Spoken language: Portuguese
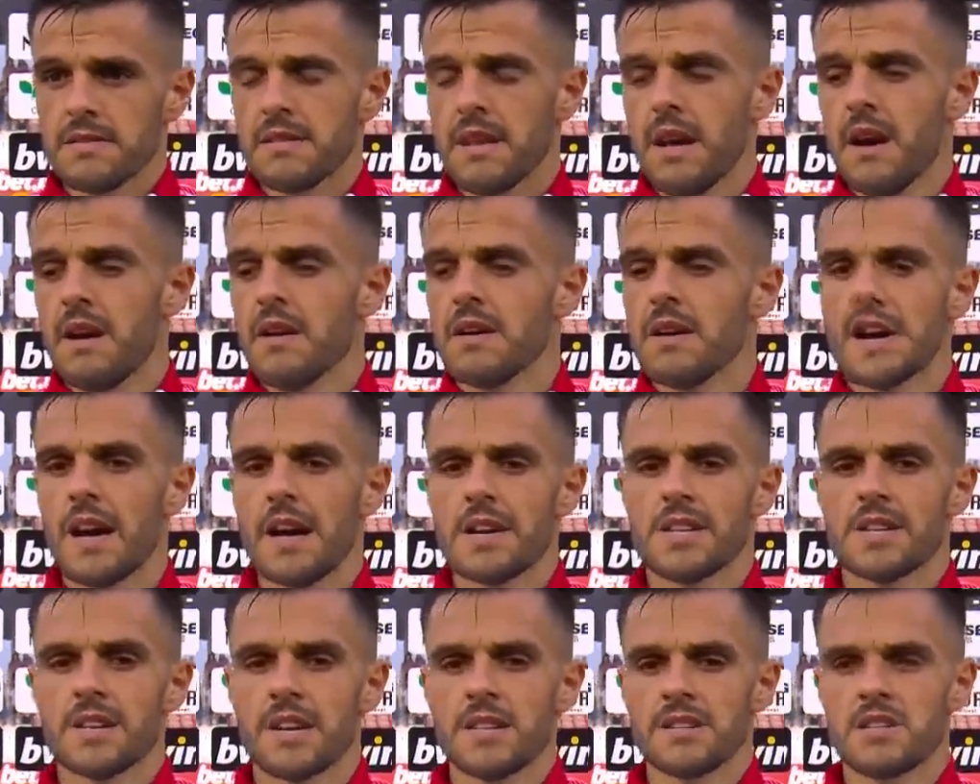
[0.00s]
Não,
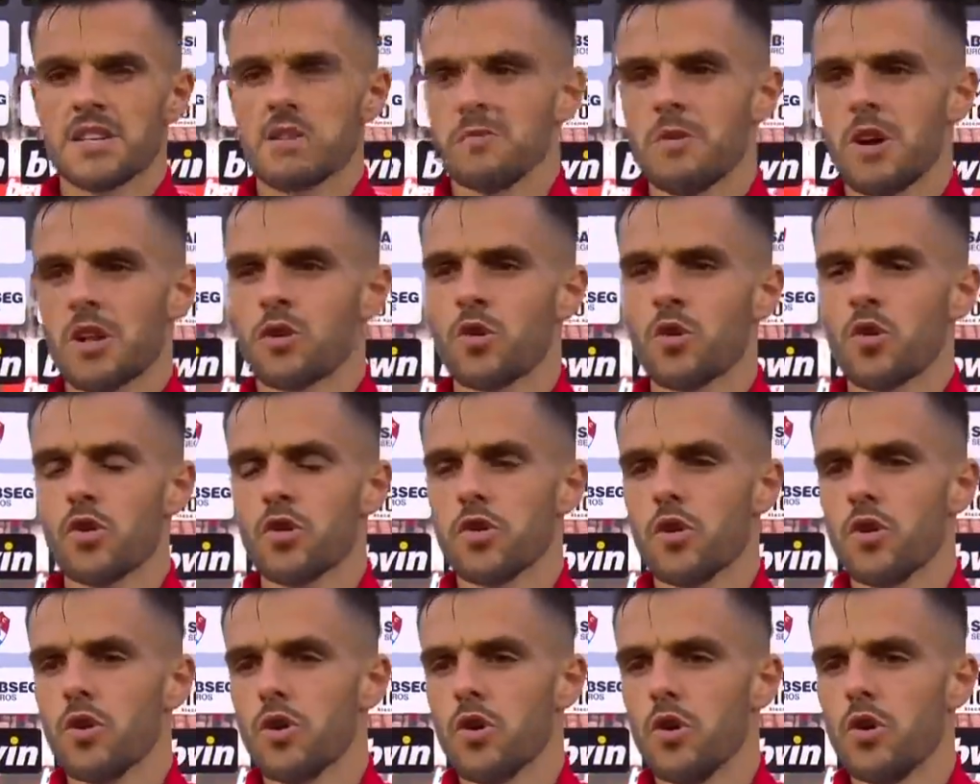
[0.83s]
acho que acima de
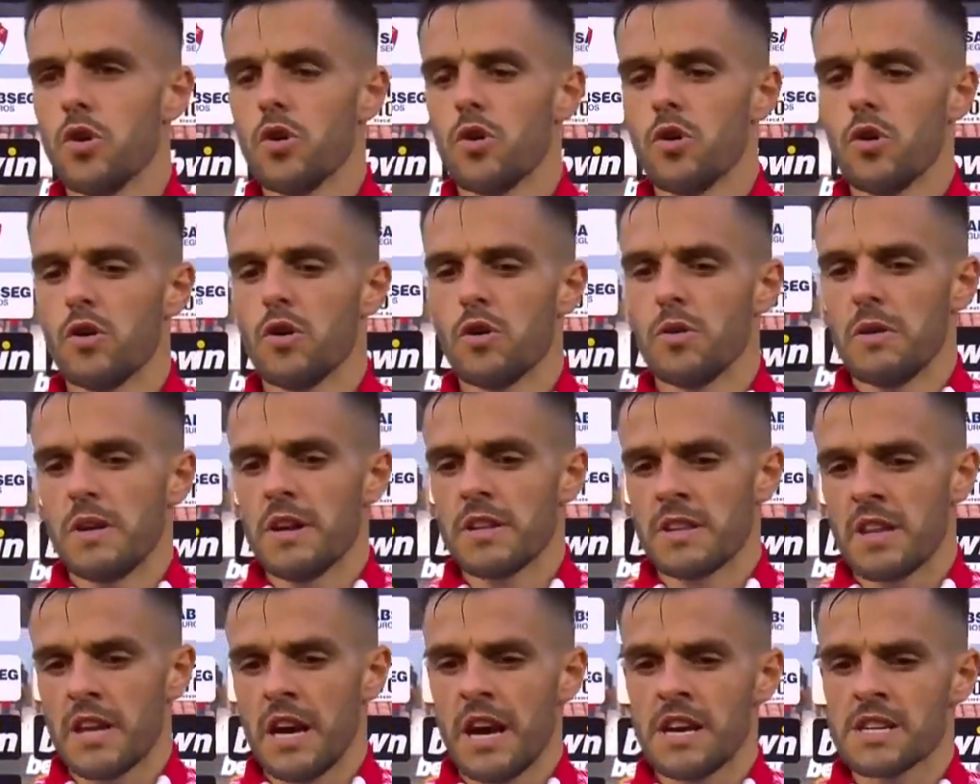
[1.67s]
tudo,
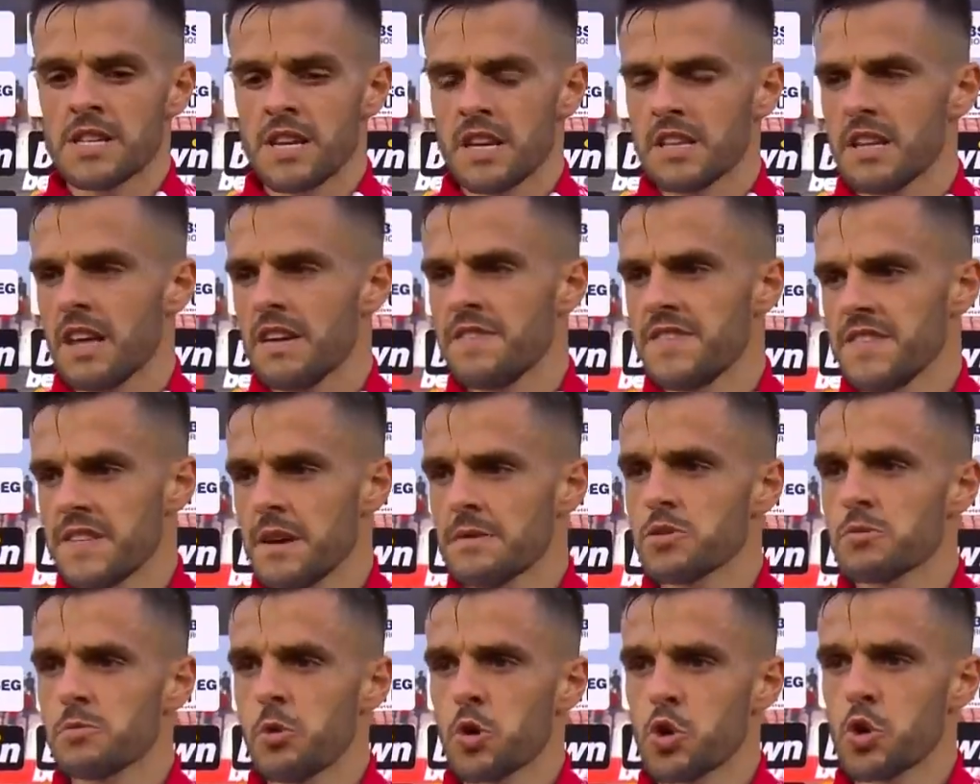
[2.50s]
até, acho que até
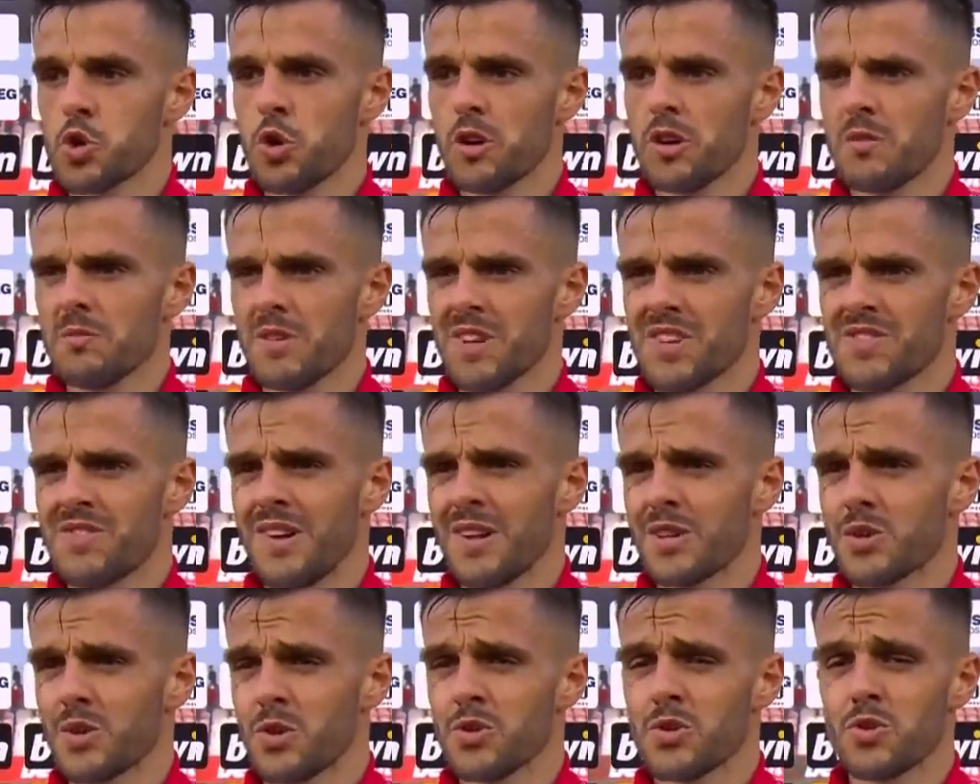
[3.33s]
fizemos um bom jogo, mas
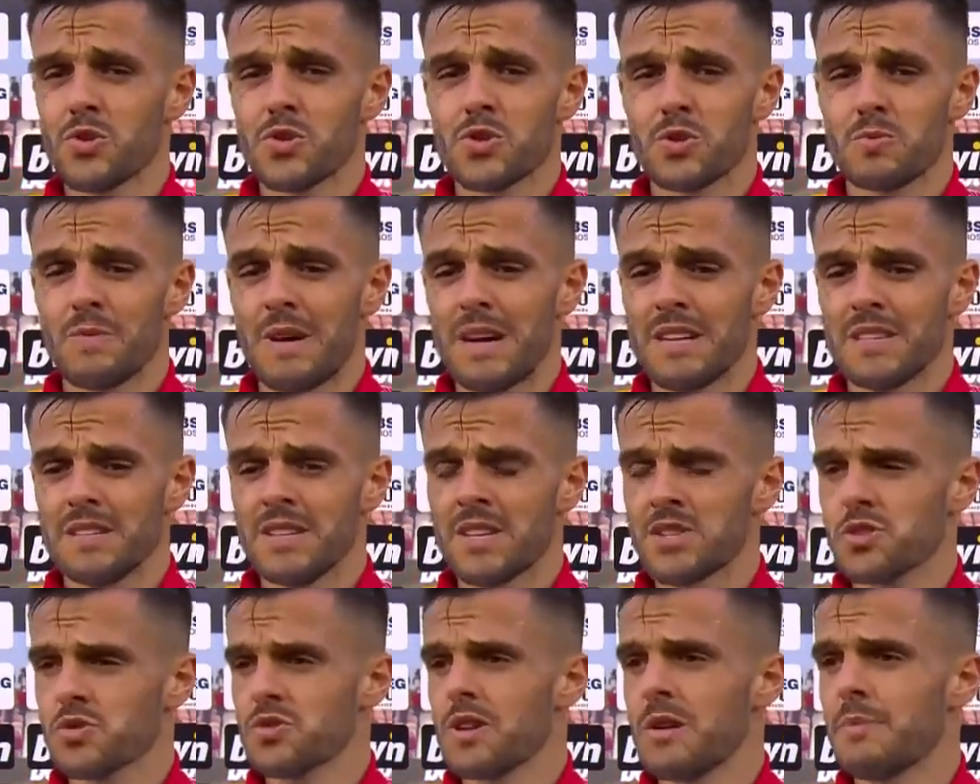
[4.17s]
faltou-nos
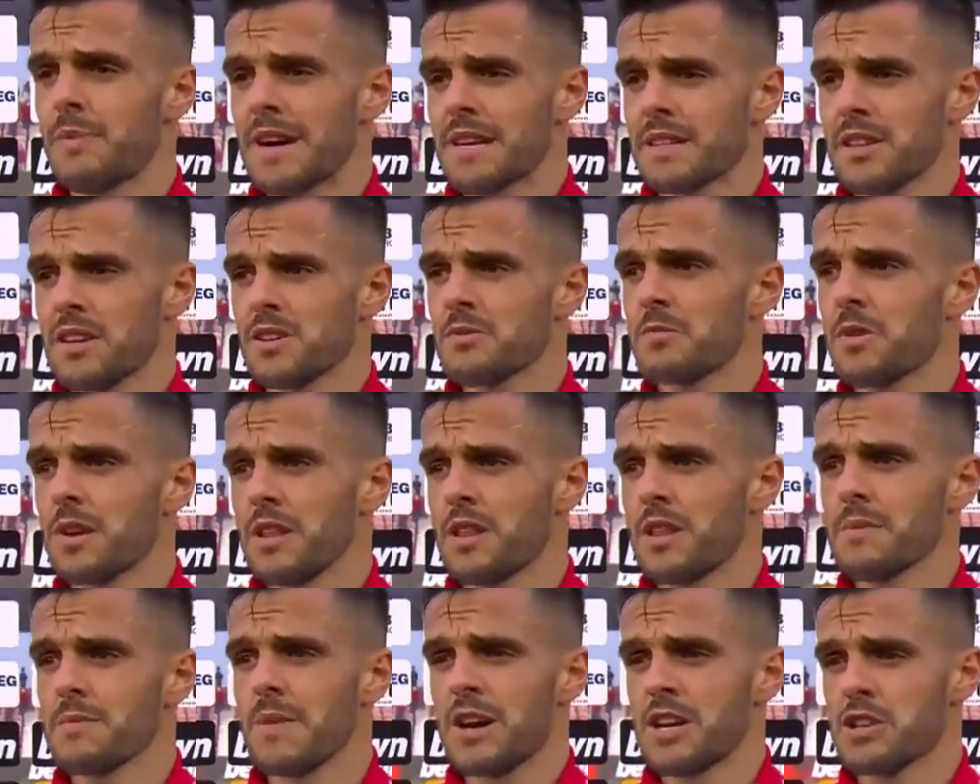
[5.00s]
na segunda parte ter um
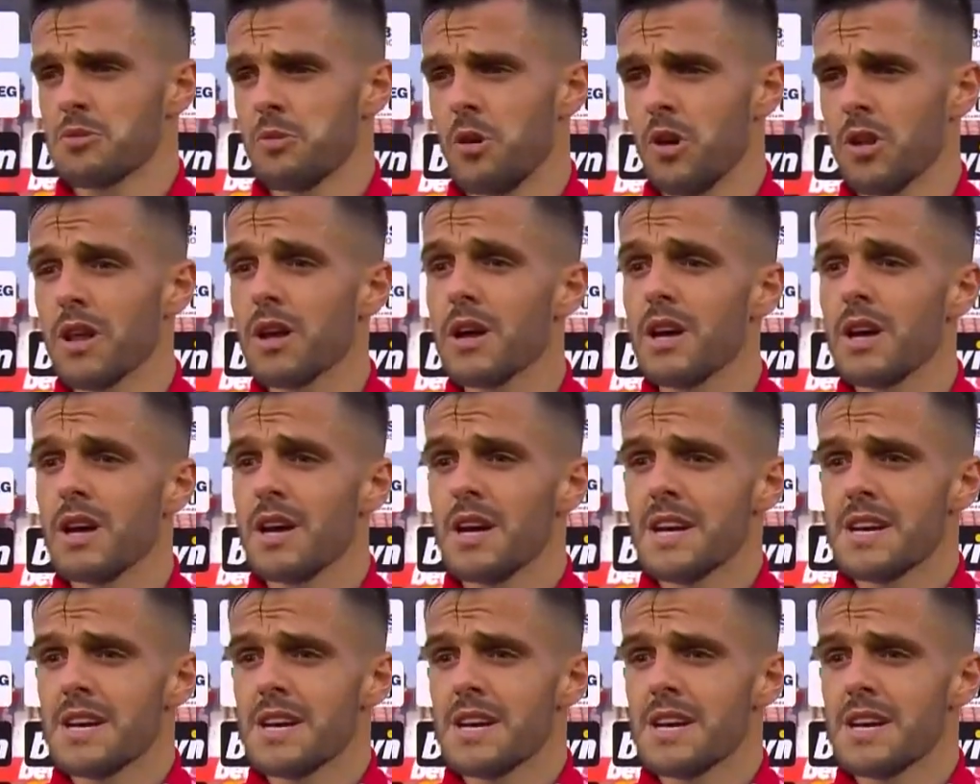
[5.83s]
bocadinho mais bola,